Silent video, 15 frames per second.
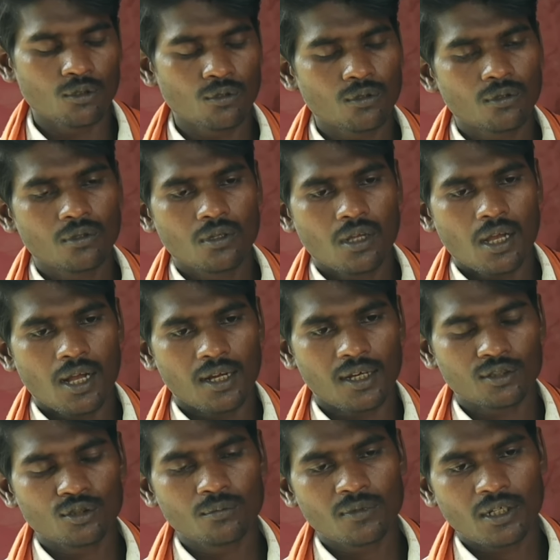देखो
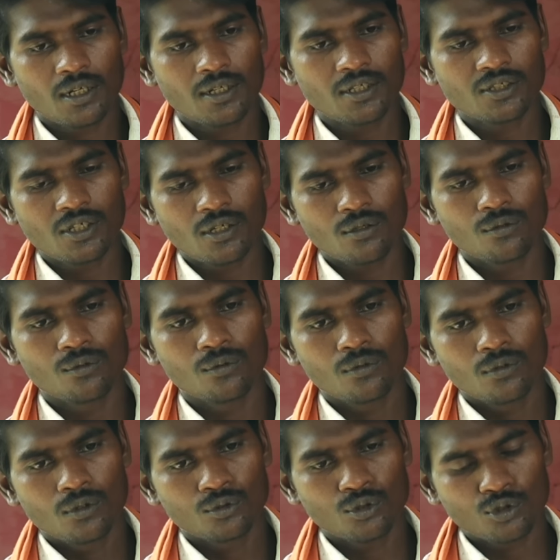अगर तुम करना चाहो
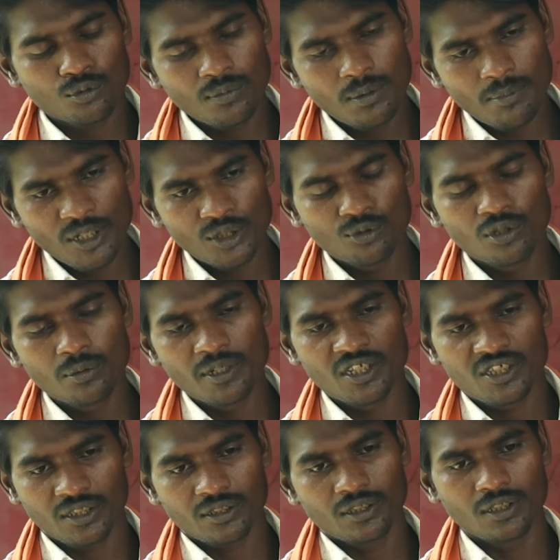तो तुम्हें मजदूरी
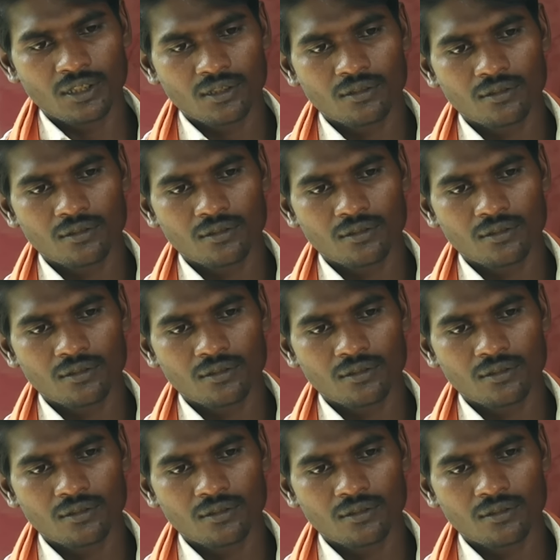मिल सकती